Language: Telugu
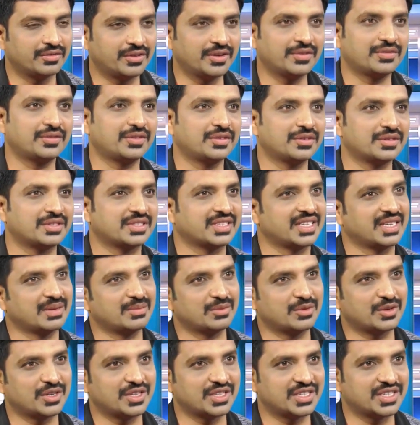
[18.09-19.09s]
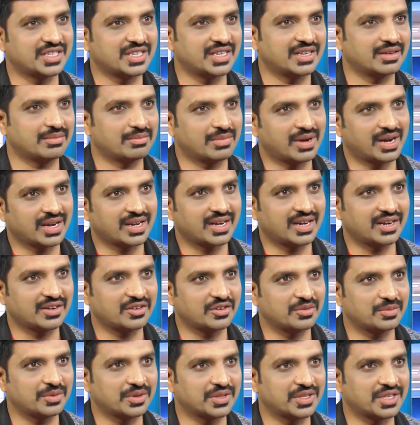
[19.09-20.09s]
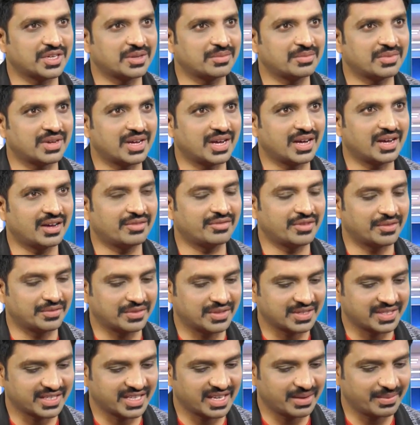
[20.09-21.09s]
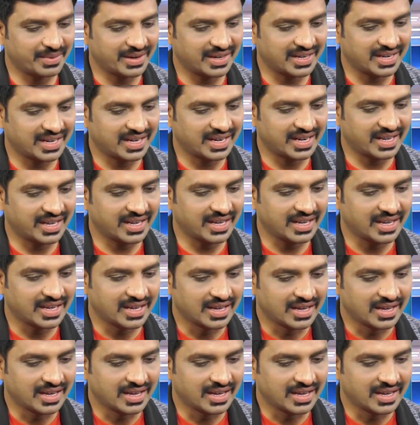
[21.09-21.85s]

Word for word: ఫిఫ్త్ స్కీమ్ గురించి మాట్లాడుకోబోతున్నాం ఆ ఫిఫ్త్ స్కీమ్ ఏంటంటే